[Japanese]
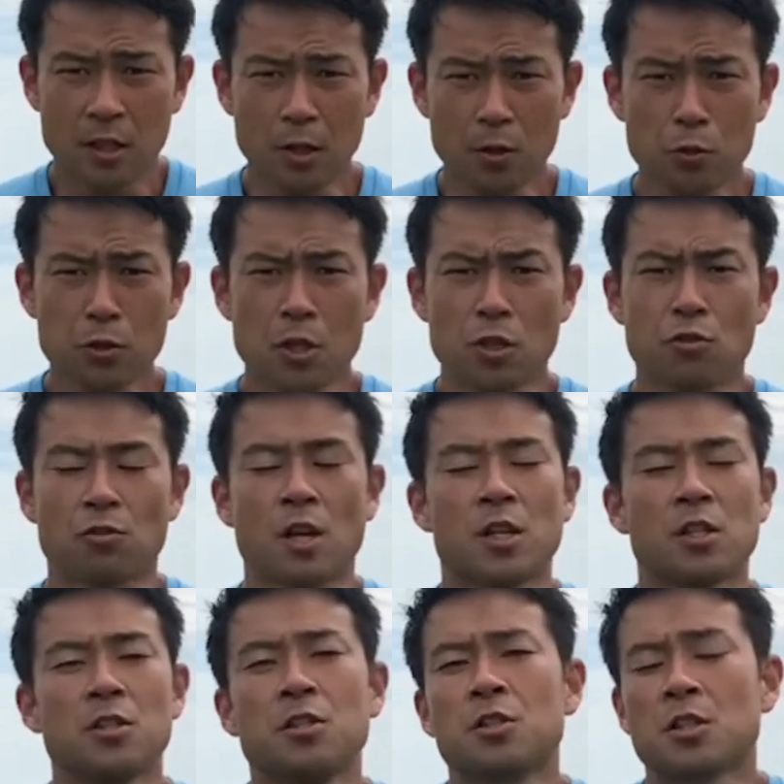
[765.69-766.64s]
ナイトン選手の
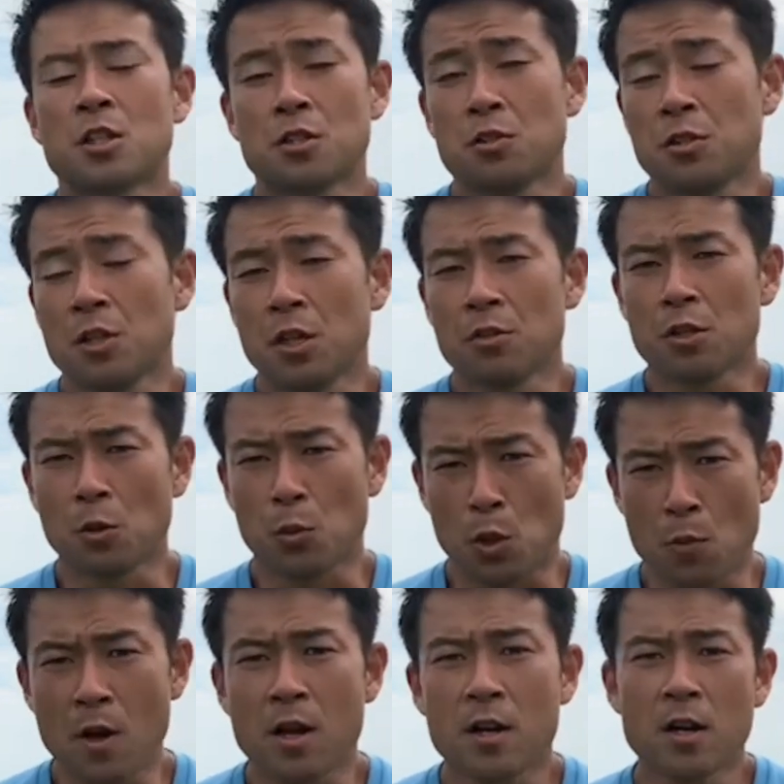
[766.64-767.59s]
走りに近づいていくため
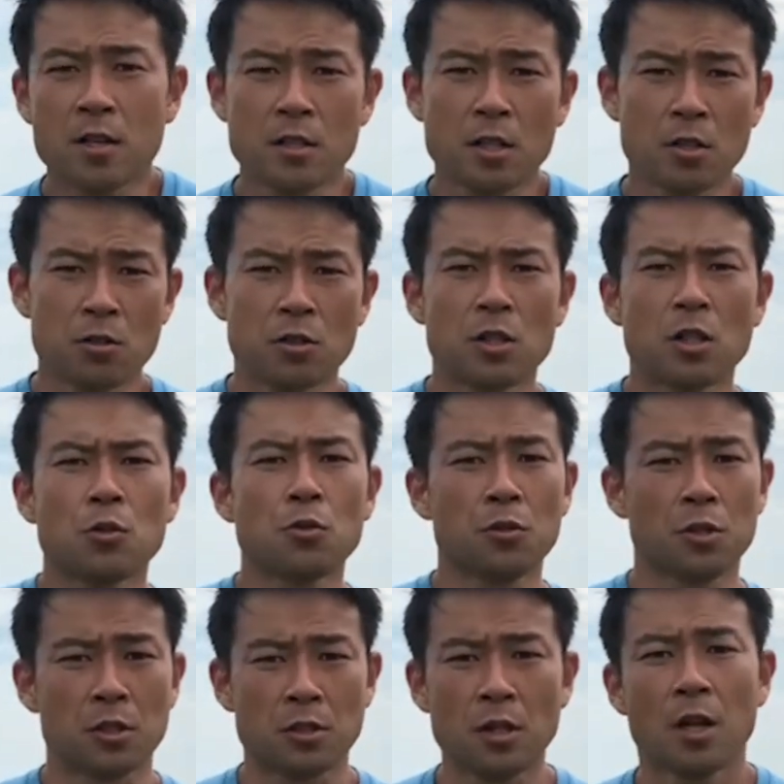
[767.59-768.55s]
には、解説した通
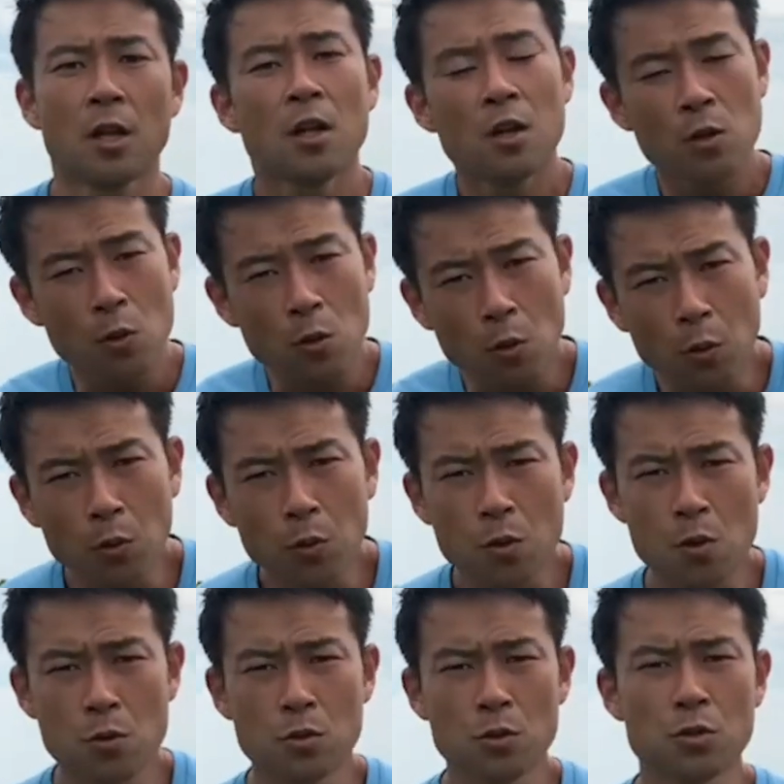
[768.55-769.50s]
りですね、後
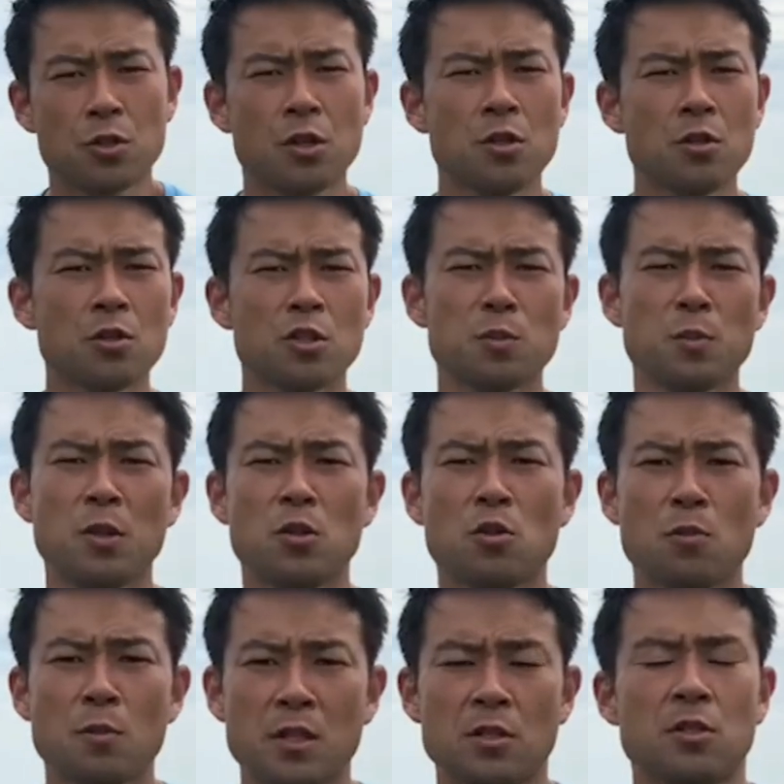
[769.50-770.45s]
方の
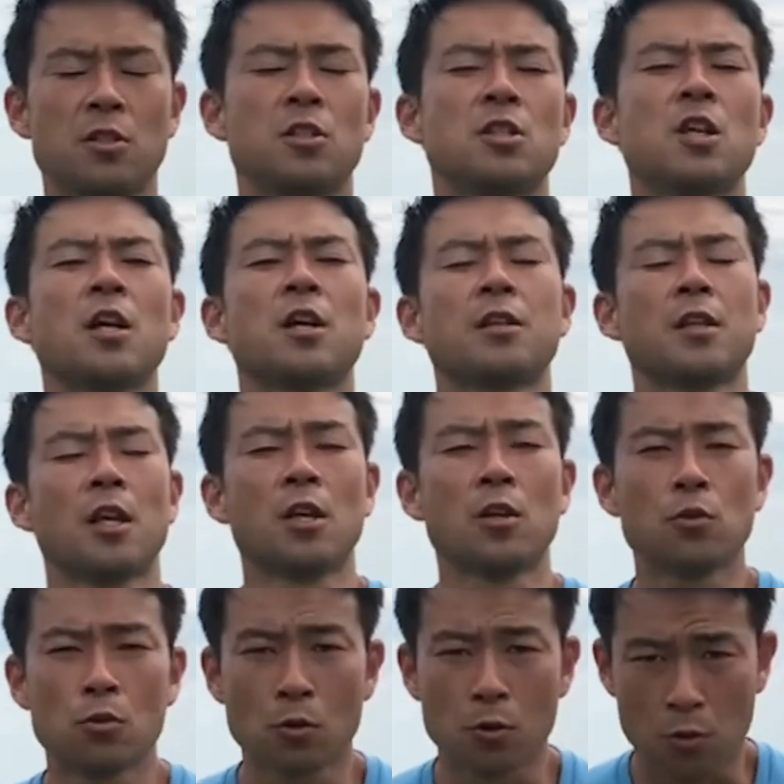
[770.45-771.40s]
スイングスピードをまず引き上げてい
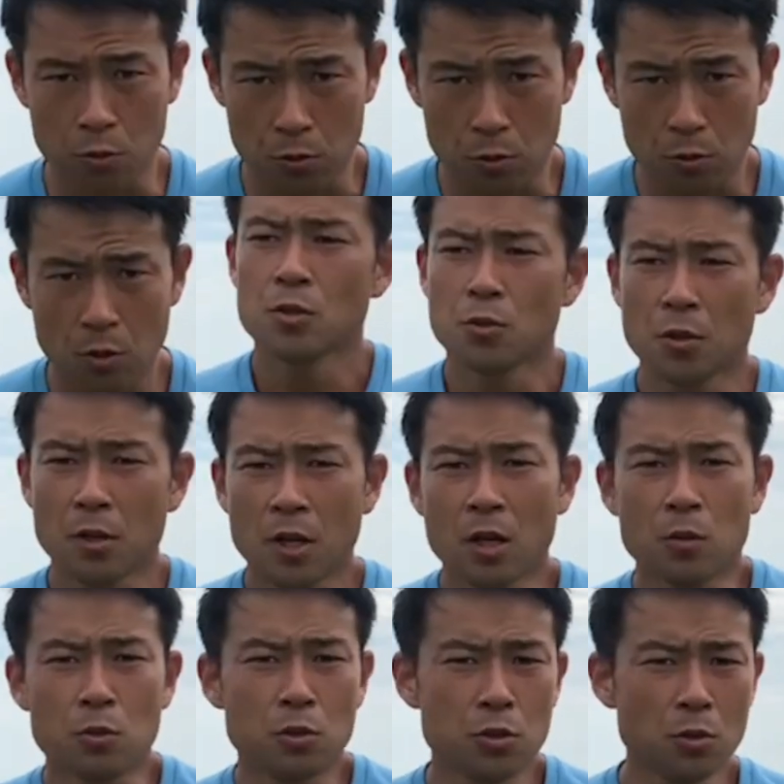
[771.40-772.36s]
くということ。それか
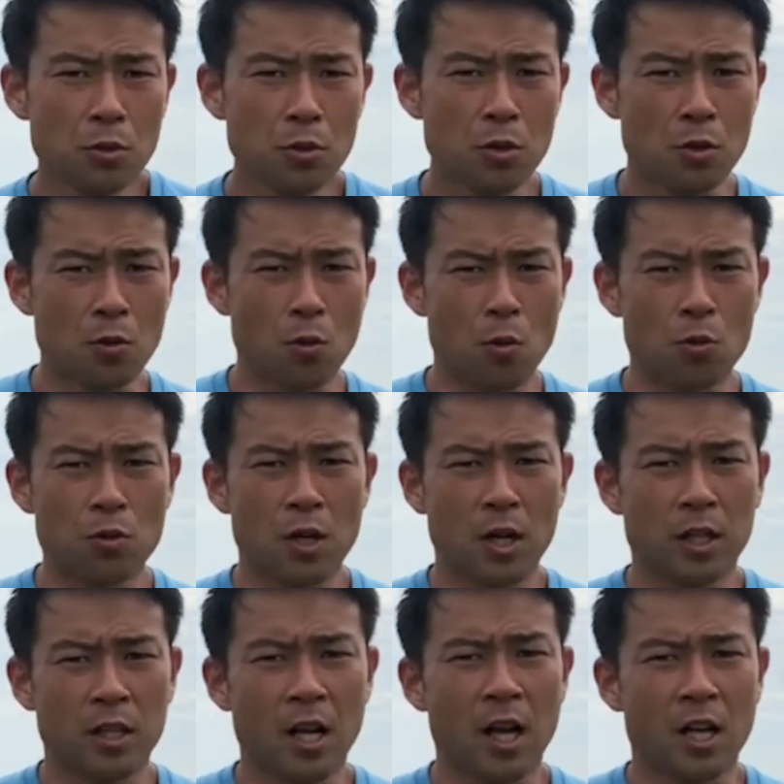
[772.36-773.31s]
ら後ろに送
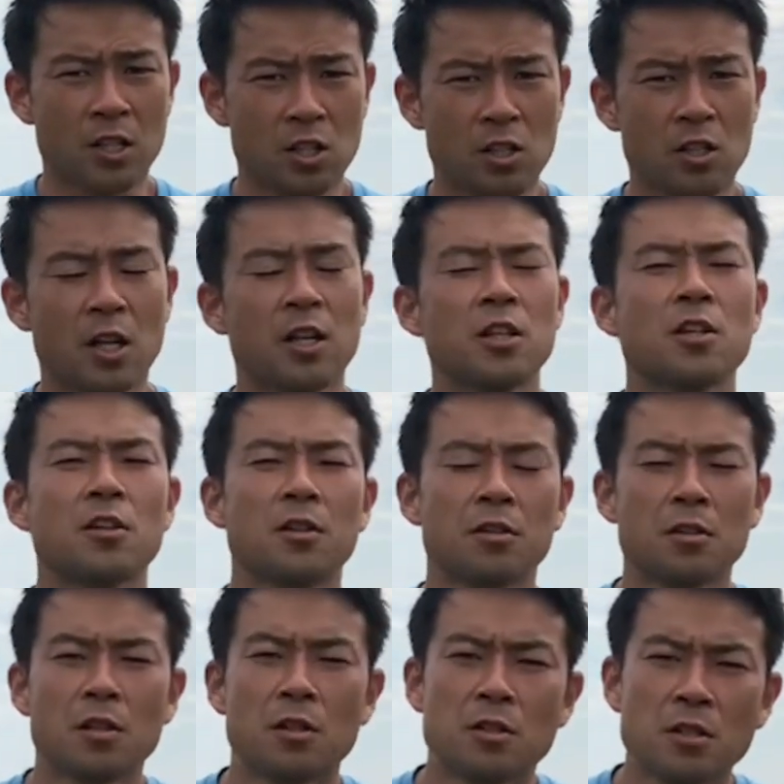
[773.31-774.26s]
られた足だけでは
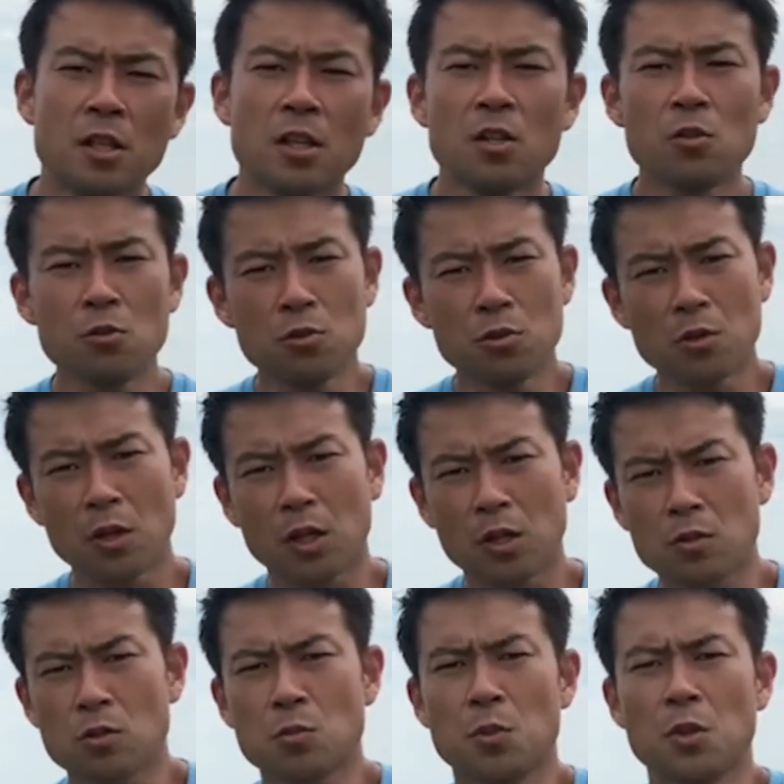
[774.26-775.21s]
なくてですね、有力
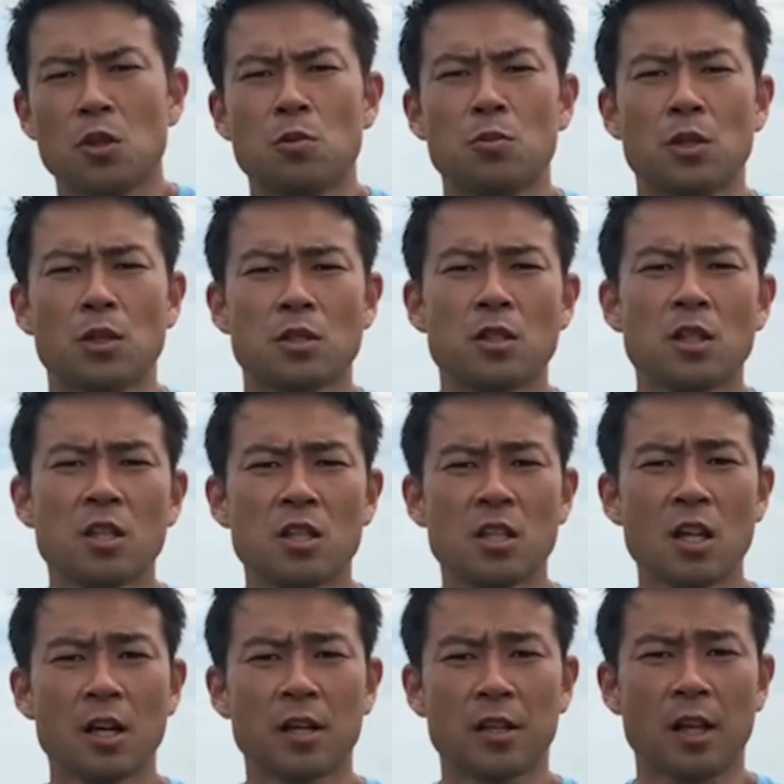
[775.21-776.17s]
のスピードもですね、引
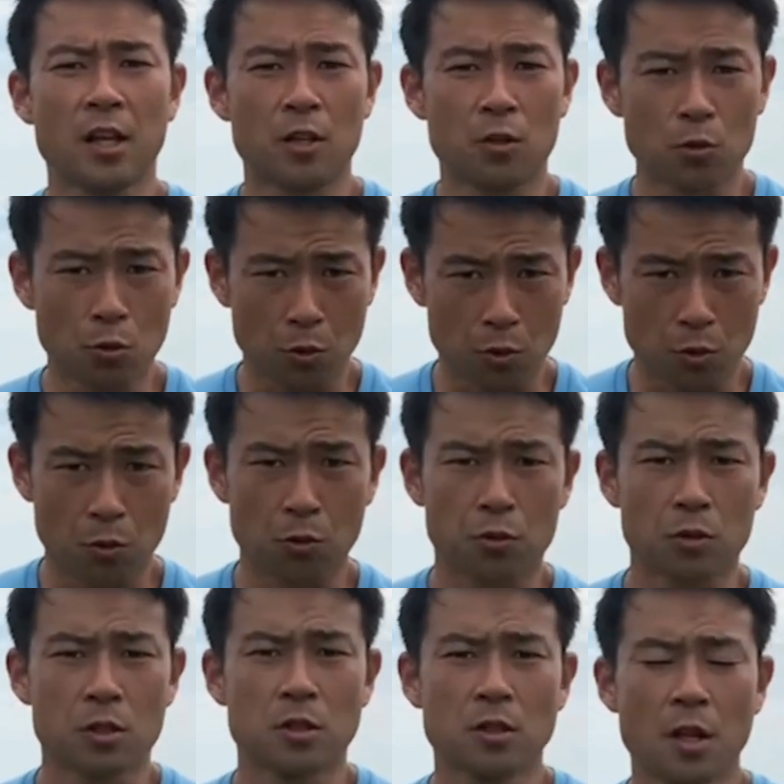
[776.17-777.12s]
き上げていくというこ
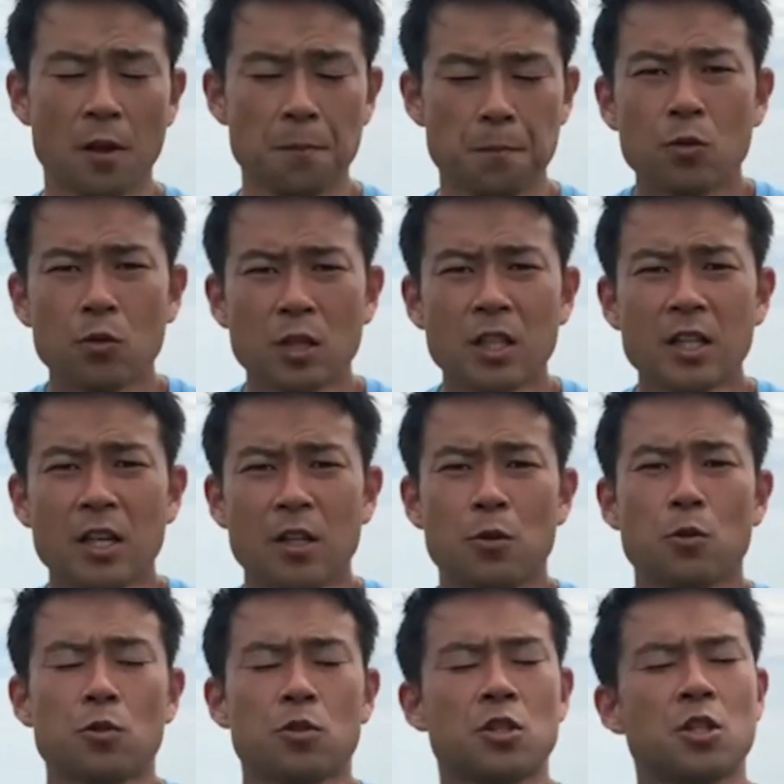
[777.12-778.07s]
とですね。このあたり
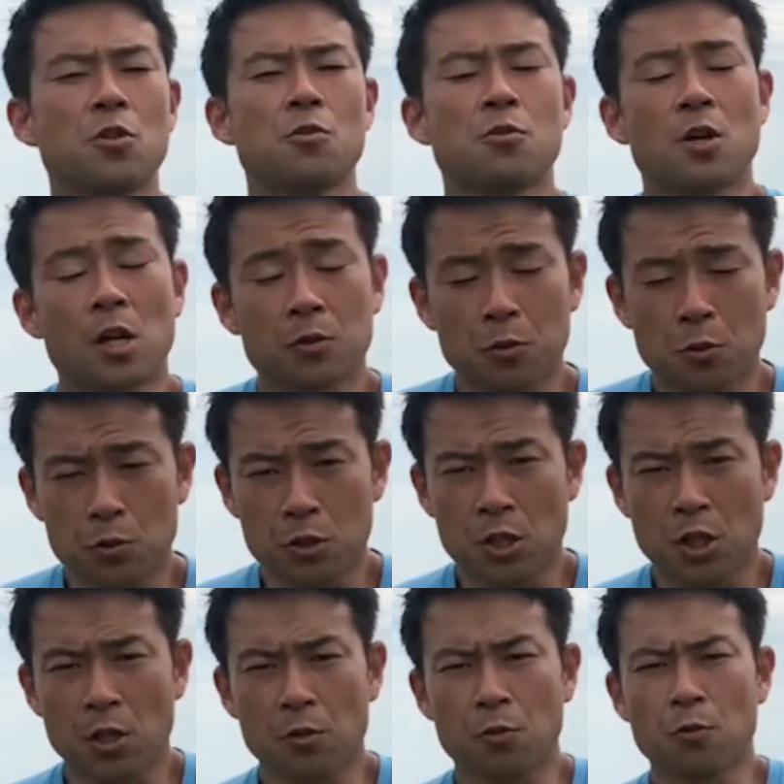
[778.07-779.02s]
のスキルを獲得し
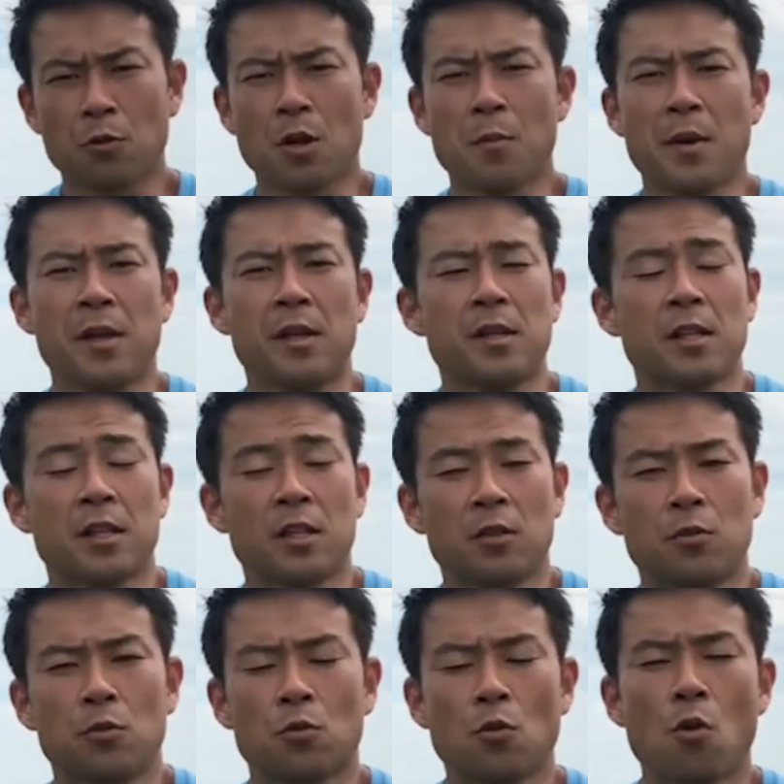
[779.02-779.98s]
てくるのがメインになって
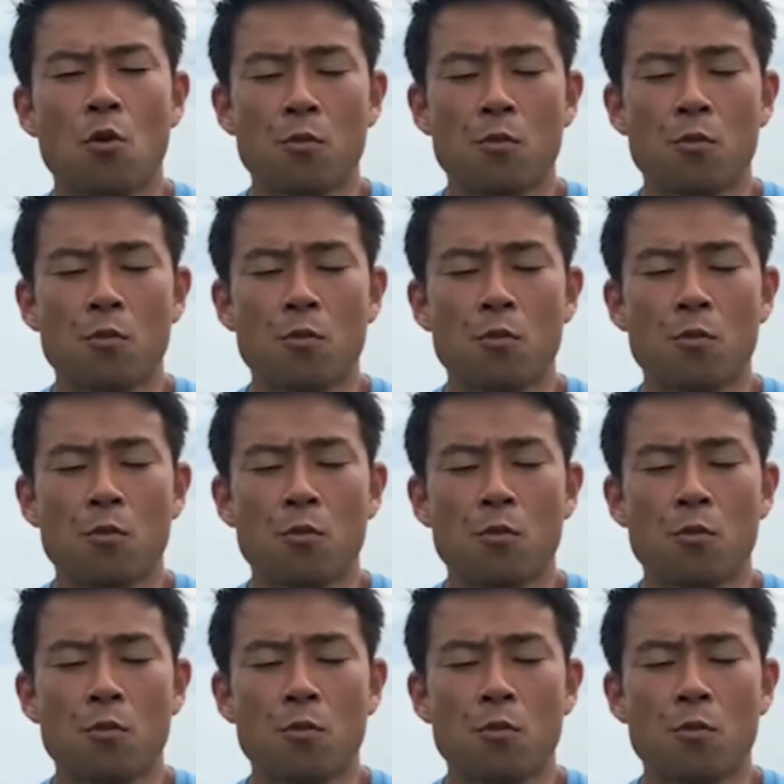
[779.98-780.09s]
くると